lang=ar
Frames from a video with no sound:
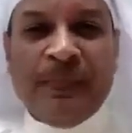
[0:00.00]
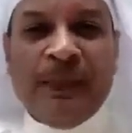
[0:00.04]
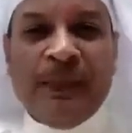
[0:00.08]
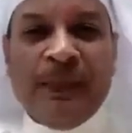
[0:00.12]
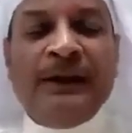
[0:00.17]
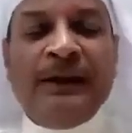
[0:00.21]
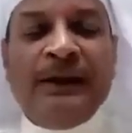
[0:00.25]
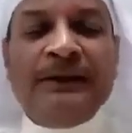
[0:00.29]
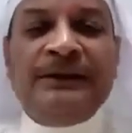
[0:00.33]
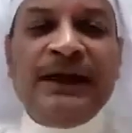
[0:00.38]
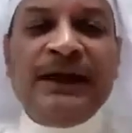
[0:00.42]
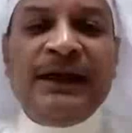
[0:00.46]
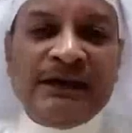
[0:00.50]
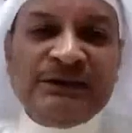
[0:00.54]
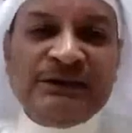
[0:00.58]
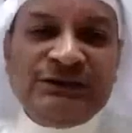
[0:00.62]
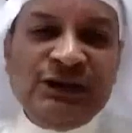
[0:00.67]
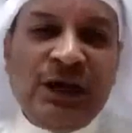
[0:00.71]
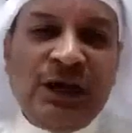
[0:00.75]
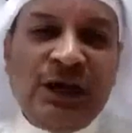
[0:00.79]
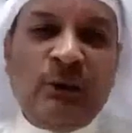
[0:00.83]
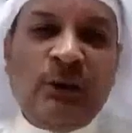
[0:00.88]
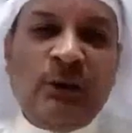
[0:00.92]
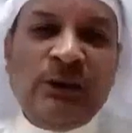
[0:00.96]
تخشى
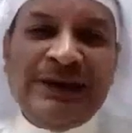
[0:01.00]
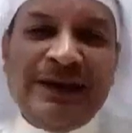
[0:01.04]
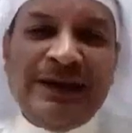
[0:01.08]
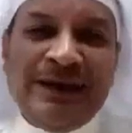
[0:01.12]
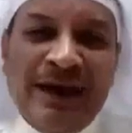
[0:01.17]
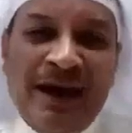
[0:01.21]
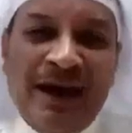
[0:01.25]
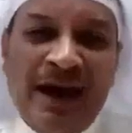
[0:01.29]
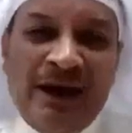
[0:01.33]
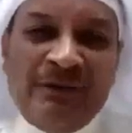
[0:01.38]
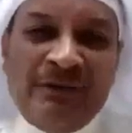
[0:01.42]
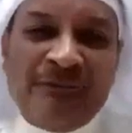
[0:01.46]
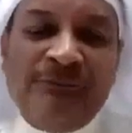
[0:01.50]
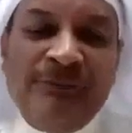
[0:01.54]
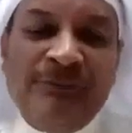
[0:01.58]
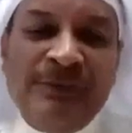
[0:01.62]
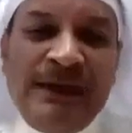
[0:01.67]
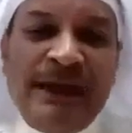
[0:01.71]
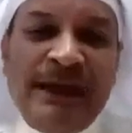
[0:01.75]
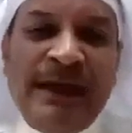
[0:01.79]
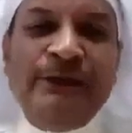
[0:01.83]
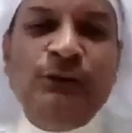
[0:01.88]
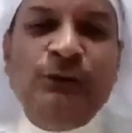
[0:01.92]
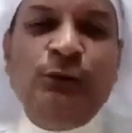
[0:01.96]
وتخاف من
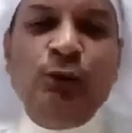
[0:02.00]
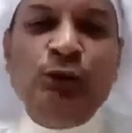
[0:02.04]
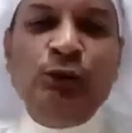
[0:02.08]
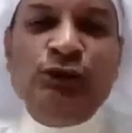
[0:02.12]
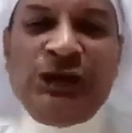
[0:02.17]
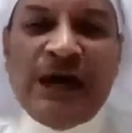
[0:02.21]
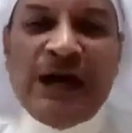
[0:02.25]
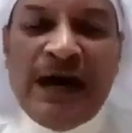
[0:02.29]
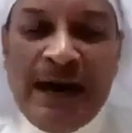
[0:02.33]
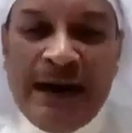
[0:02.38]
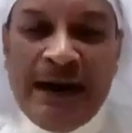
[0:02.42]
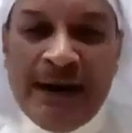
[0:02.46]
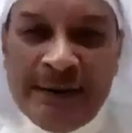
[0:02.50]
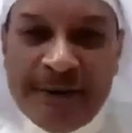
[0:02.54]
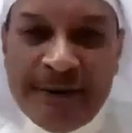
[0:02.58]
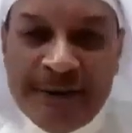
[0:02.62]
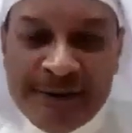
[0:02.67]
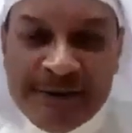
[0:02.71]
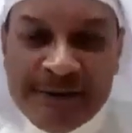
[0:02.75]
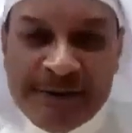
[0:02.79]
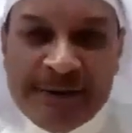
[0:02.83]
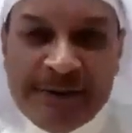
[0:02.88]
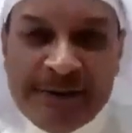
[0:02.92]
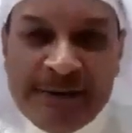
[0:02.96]
ان
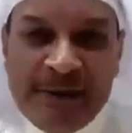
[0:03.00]
تجاهر